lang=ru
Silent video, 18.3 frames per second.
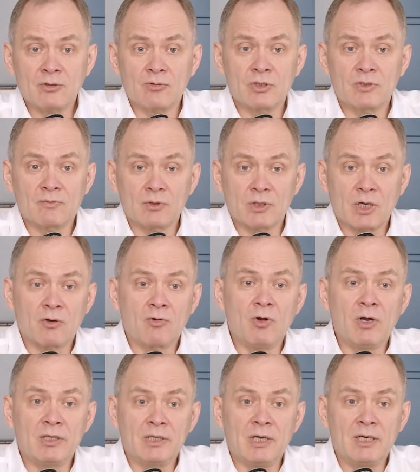То есть вот
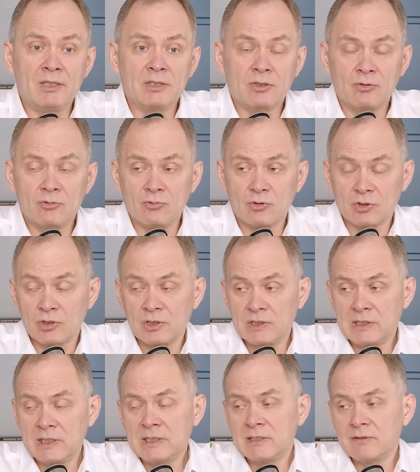такой анализ нужен.
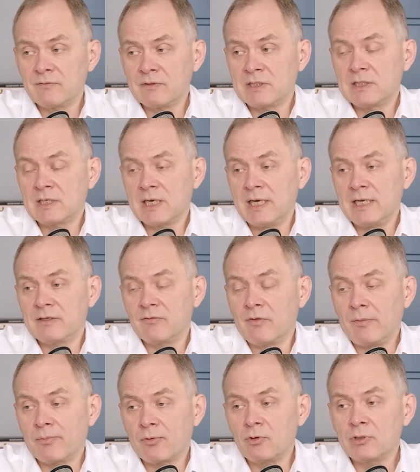Естественно, возникает
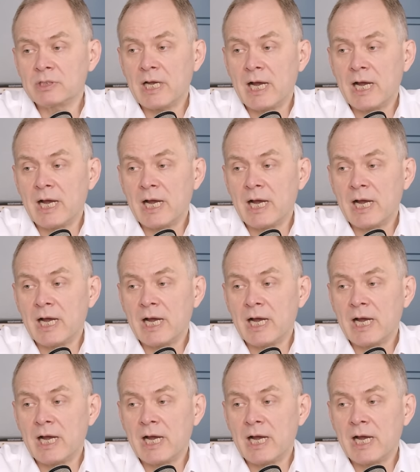вопрос,